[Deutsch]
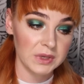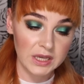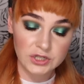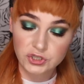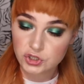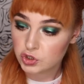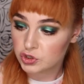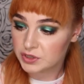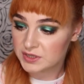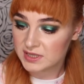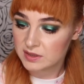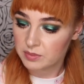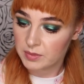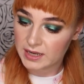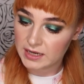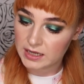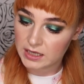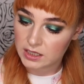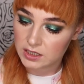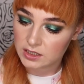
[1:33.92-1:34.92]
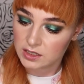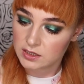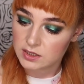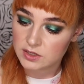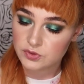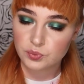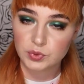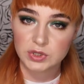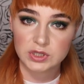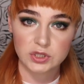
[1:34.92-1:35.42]
BH Cosmetic
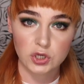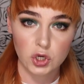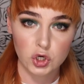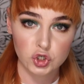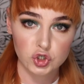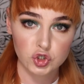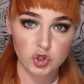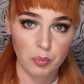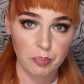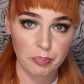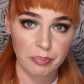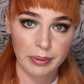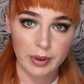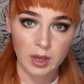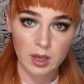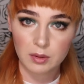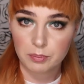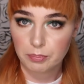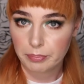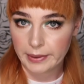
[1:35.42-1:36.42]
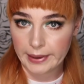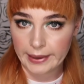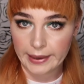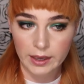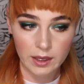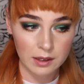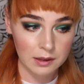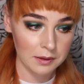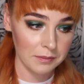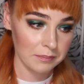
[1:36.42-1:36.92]
Sweet Shop
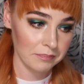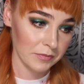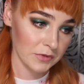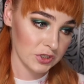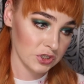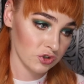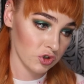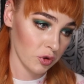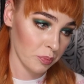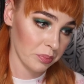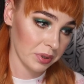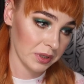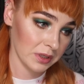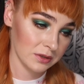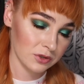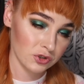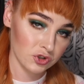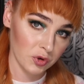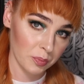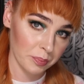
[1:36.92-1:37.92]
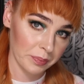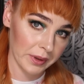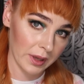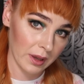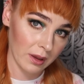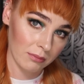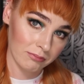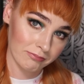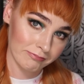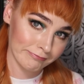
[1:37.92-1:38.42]
P. Shop, Shop
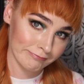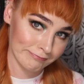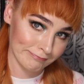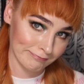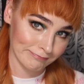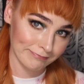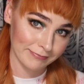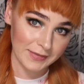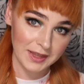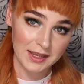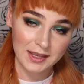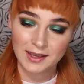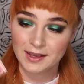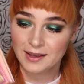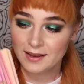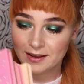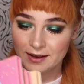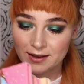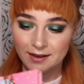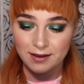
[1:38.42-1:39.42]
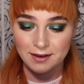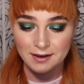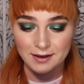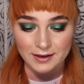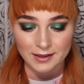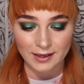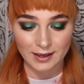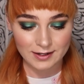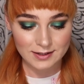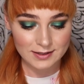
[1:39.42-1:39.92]
P.
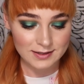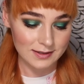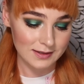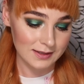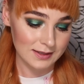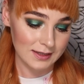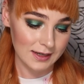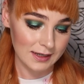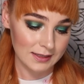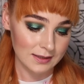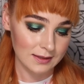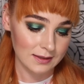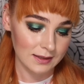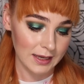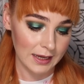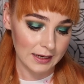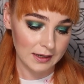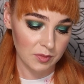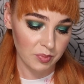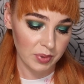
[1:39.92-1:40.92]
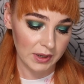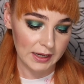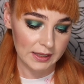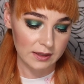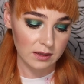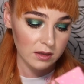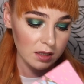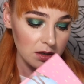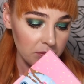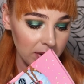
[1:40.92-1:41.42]
Äh, ja, das sind diese ganzen
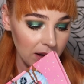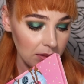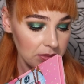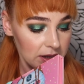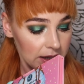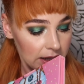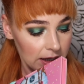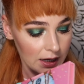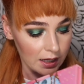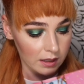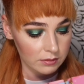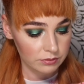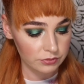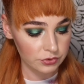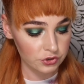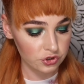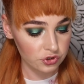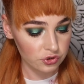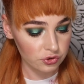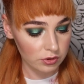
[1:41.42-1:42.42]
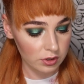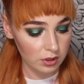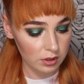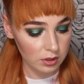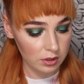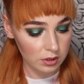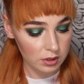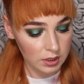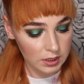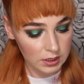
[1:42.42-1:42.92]
Candy-Paletten, ne? Bubblegum,
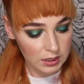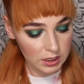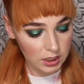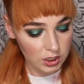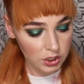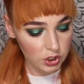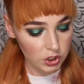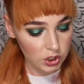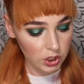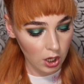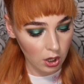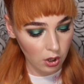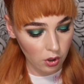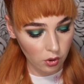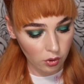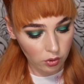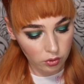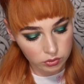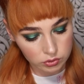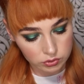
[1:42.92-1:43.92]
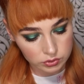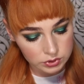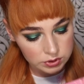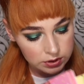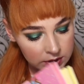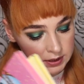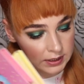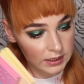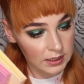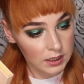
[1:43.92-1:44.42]
Sugar
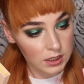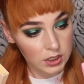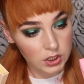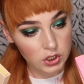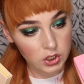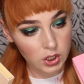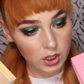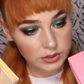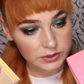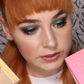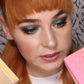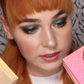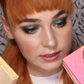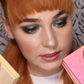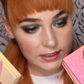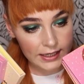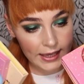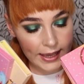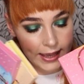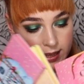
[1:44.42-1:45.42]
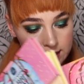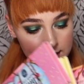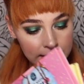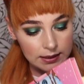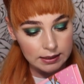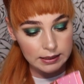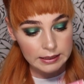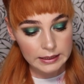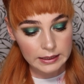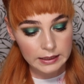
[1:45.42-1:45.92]
Cone, Cotton
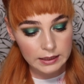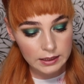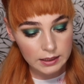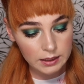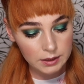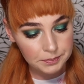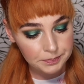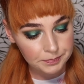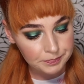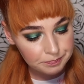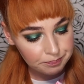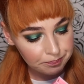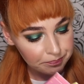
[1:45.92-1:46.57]
Candy,